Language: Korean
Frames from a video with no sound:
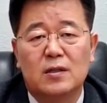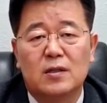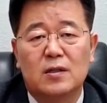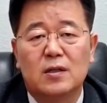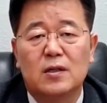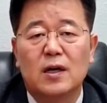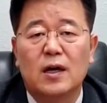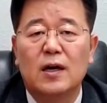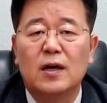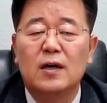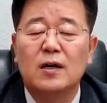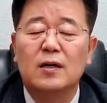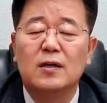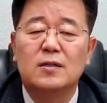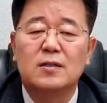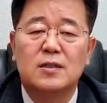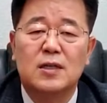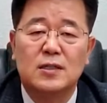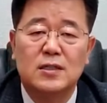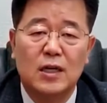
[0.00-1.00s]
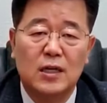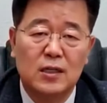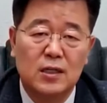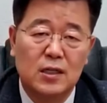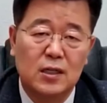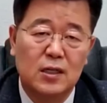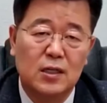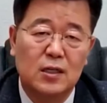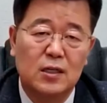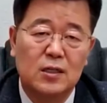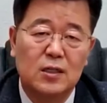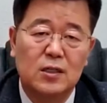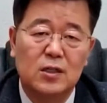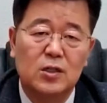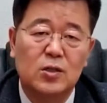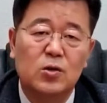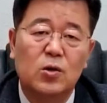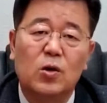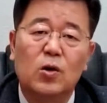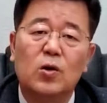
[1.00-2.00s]
그러나 사사기
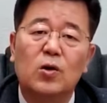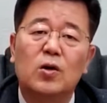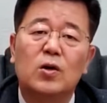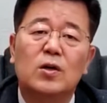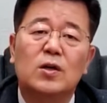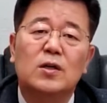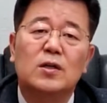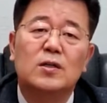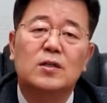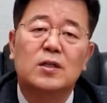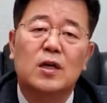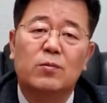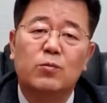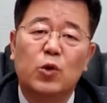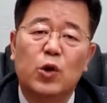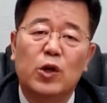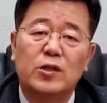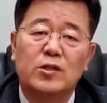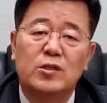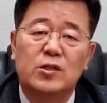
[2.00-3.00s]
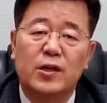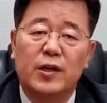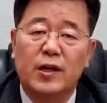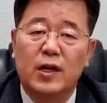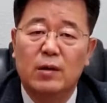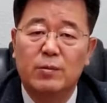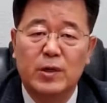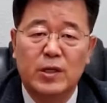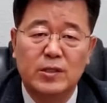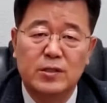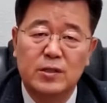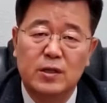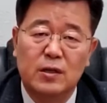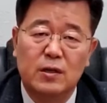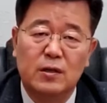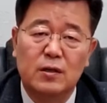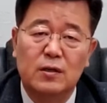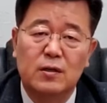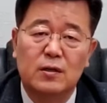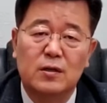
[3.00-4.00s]
그리고 사무엘서에
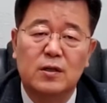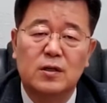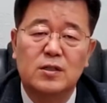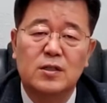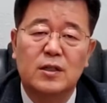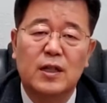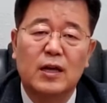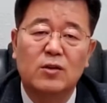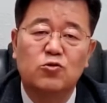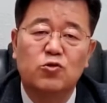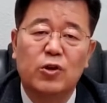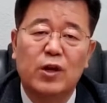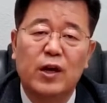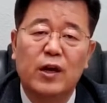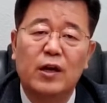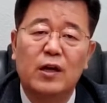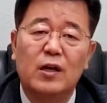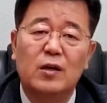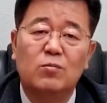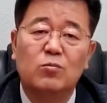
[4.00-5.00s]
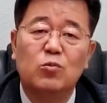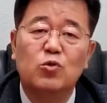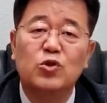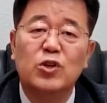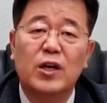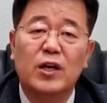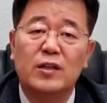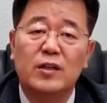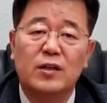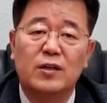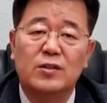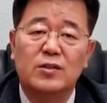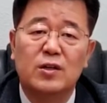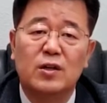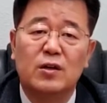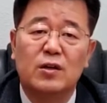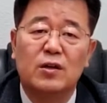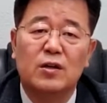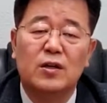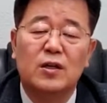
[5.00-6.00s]
가면서 그것이 나중에 문제가
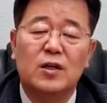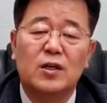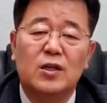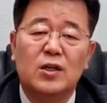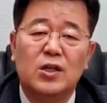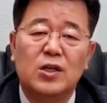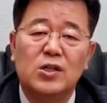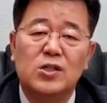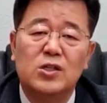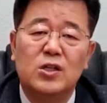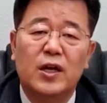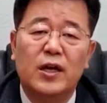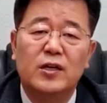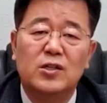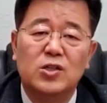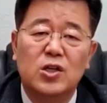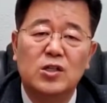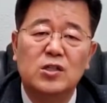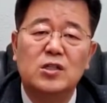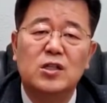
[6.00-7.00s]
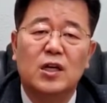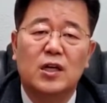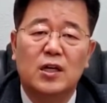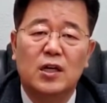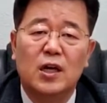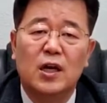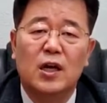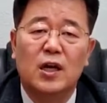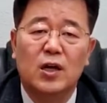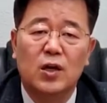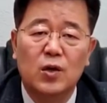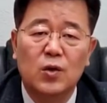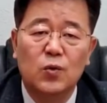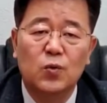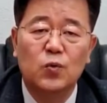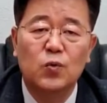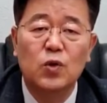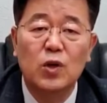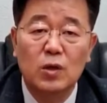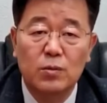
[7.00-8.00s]
되어서 이스라엘 전체에
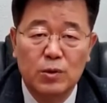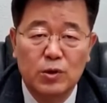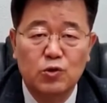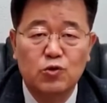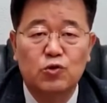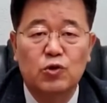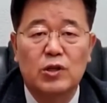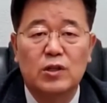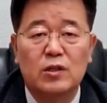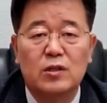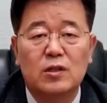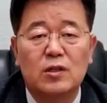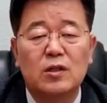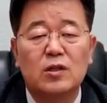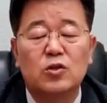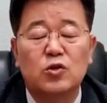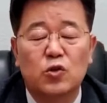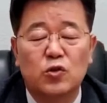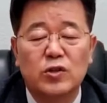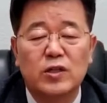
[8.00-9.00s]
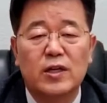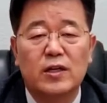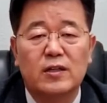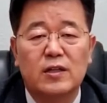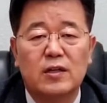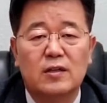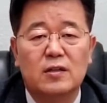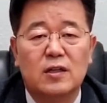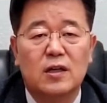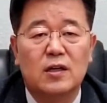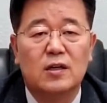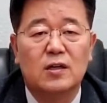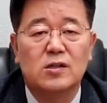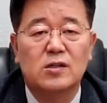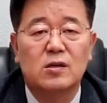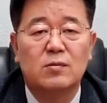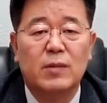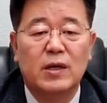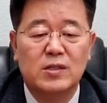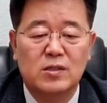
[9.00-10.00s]
위협을 주는 그런 존재가 되었다는
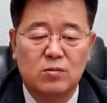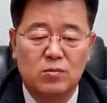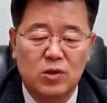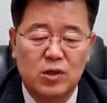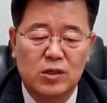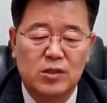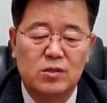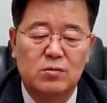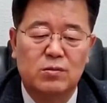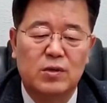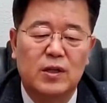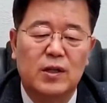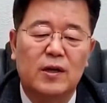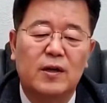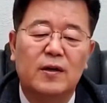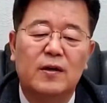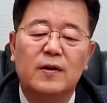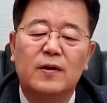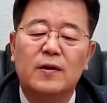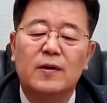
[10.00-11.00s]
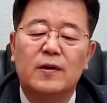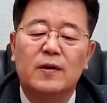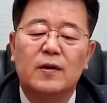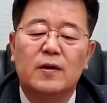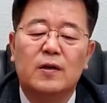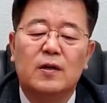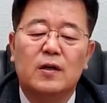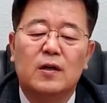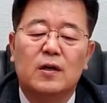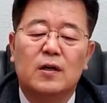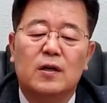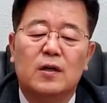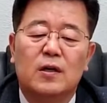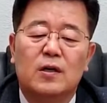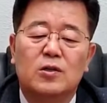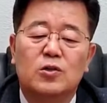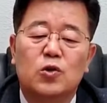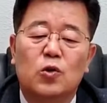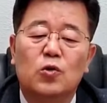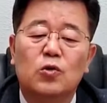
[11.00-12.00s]
것을 말씀드렸습니다.
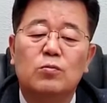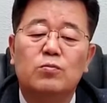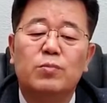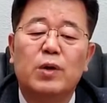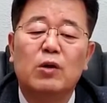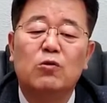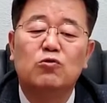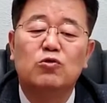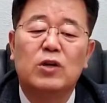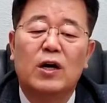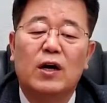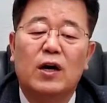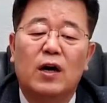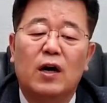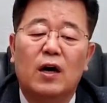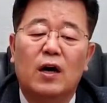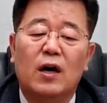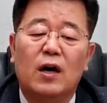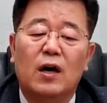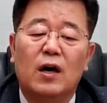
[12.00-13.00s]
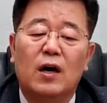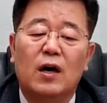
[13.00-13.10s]
아, 좋은 배우자라는